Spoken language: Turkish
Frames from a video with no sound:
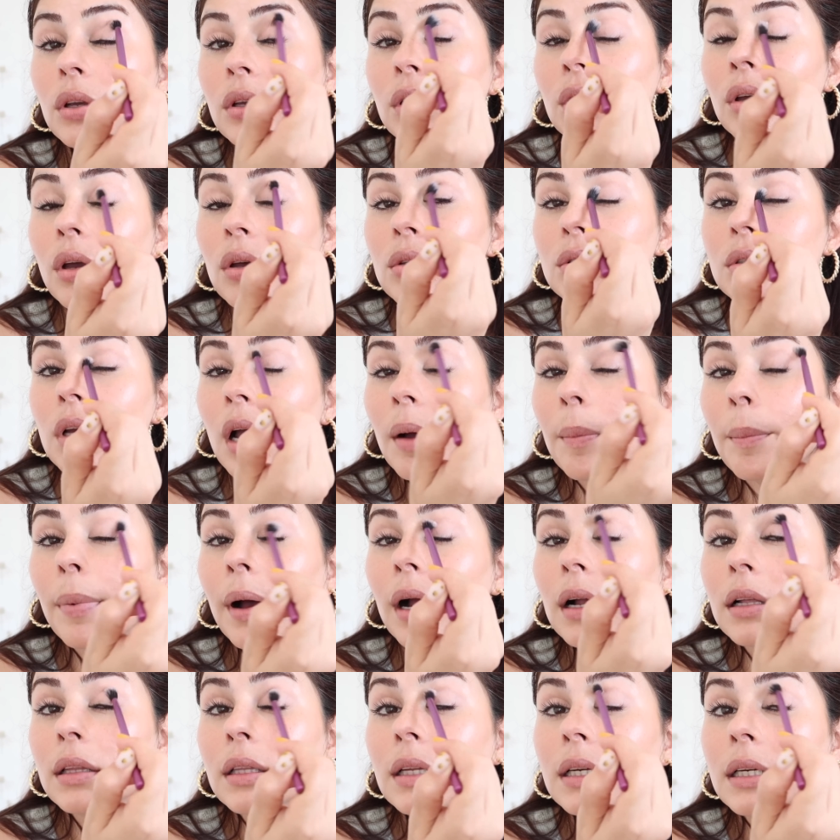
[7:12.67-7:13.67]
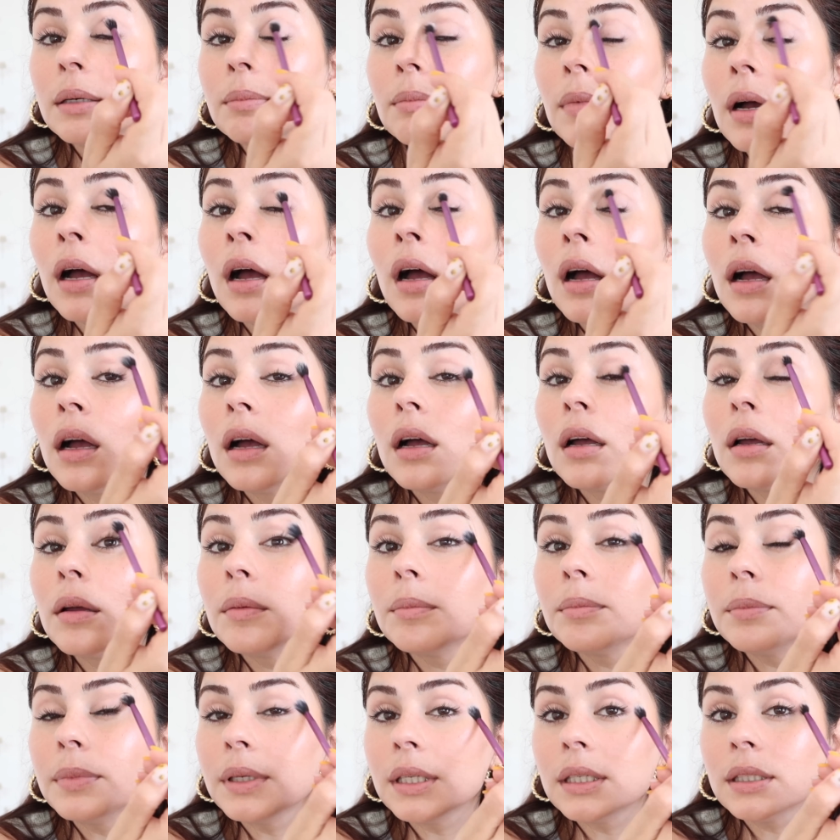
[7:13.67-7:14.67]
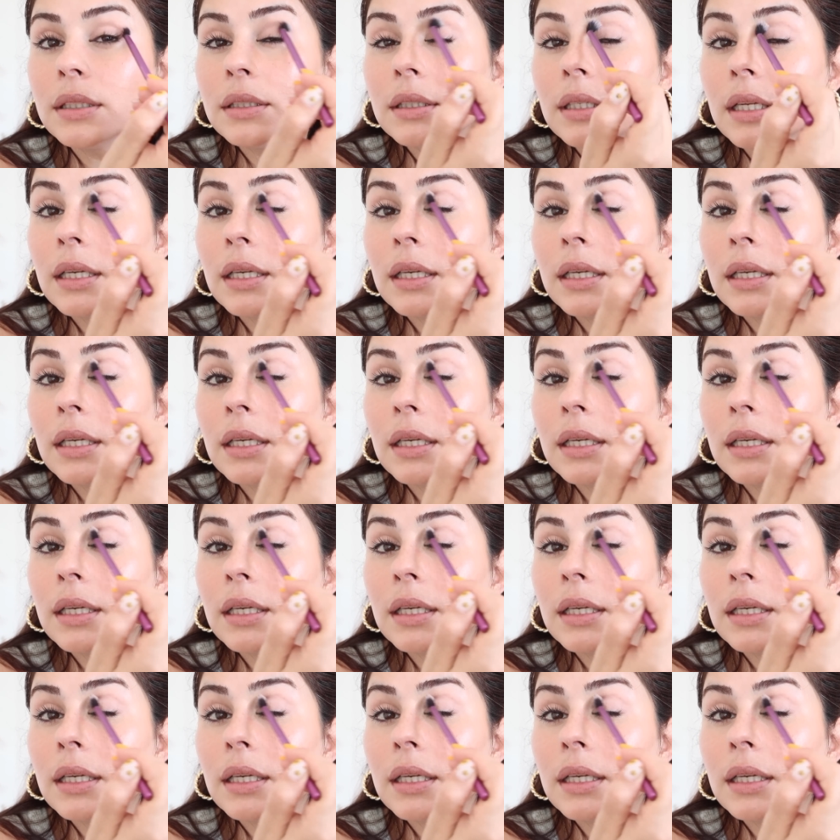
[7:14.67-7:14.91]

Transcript: göz kapaklarıma bir